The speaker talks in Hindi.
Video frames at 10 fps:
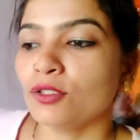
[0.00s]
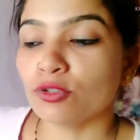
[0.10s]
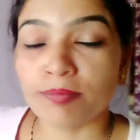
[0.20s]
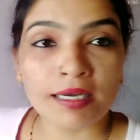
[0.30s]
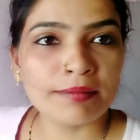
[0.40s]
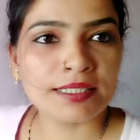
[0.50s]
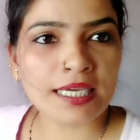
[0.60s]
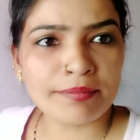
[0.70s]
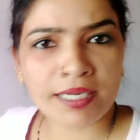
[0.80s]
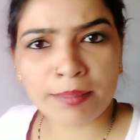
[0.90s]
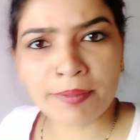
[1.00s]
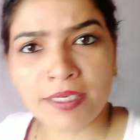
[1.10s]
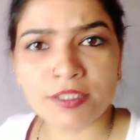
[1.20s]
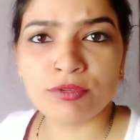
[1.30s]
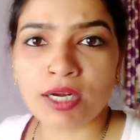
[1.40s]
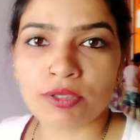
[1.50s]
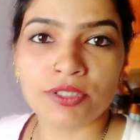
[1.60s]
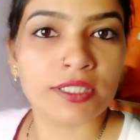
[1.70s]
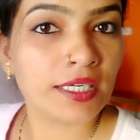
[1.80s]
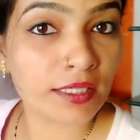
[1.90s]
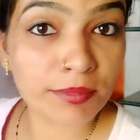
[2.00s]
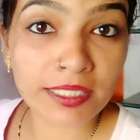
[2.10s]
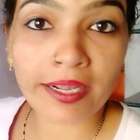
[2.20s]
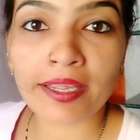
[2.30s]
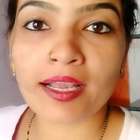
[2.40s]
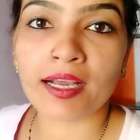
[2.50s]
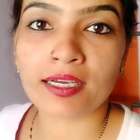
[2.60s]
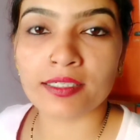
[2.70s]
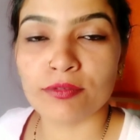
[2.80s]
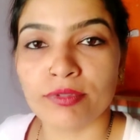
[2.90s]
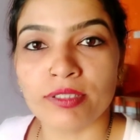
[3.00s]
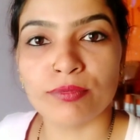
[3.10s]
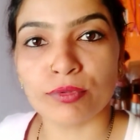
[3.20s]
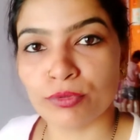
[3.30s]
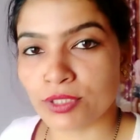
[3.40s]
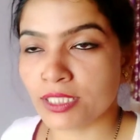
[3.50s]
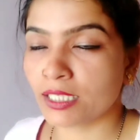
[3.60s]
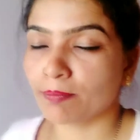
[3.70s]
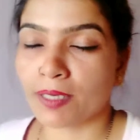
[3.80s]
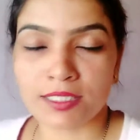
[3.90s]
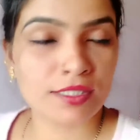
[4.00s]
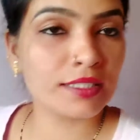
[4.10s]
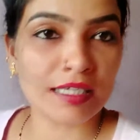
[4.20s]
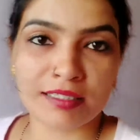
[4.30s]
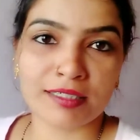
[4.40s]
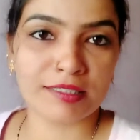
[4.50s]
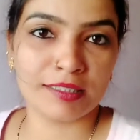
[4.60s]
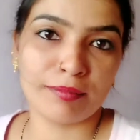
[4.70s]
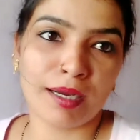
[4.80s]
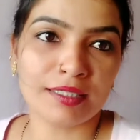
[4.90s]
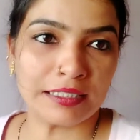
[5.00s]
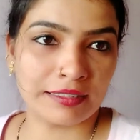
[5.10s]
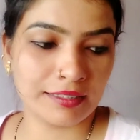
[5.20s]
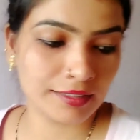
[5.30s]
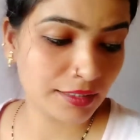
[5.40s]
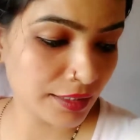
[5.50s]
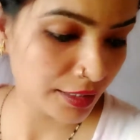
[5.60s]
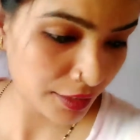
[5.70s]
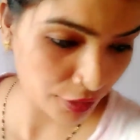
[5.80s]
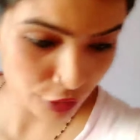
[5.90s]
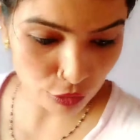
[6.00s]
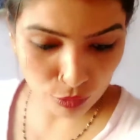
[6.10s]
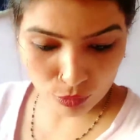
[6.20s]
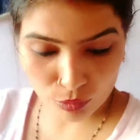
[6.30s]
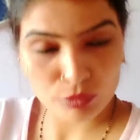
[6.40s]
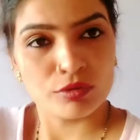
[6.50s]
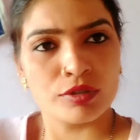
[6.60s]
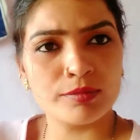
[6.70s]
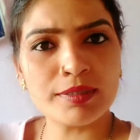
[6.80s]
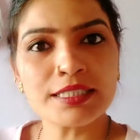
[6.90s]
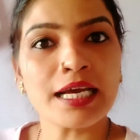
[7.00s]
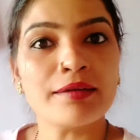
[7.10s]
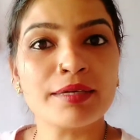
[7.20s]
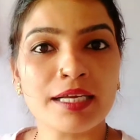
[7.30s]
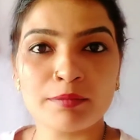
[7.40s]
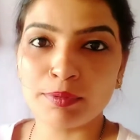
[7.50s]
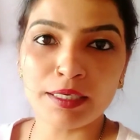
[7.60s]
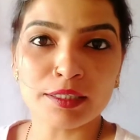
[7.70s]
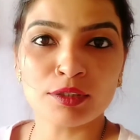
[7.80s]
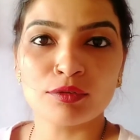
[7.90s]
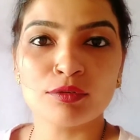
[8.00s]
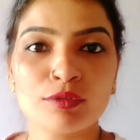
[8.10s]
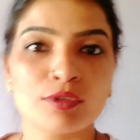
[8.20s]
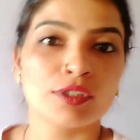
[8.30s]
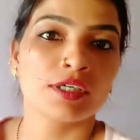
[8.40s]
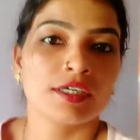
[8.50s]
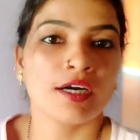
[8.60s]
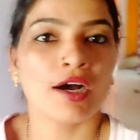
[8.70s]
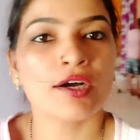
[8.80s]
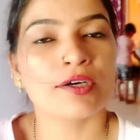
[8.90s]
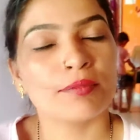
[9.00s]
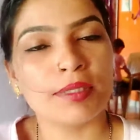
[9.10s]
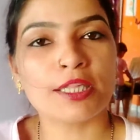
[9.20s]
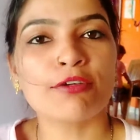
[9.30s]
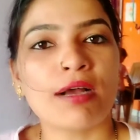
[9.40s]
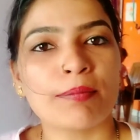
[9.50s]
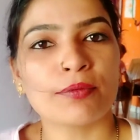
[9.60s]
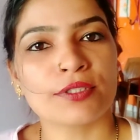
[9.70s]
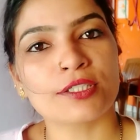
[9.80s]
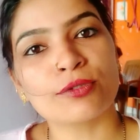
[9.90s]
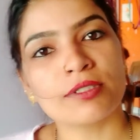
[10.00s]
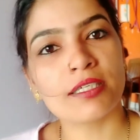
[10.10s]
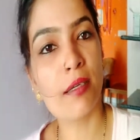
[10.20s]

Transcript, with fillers: तो पहले मैं चाय बनाकर पी लेती हूँ आरोही गई है नमिता के यहाँ क्योंकि वो उसी के पास ज़्यादा रहती है भाग जाती है तो मैं चाय बना कर पी लेती हूँ और मिलती हूँ आप लोगों से थोड़ी देर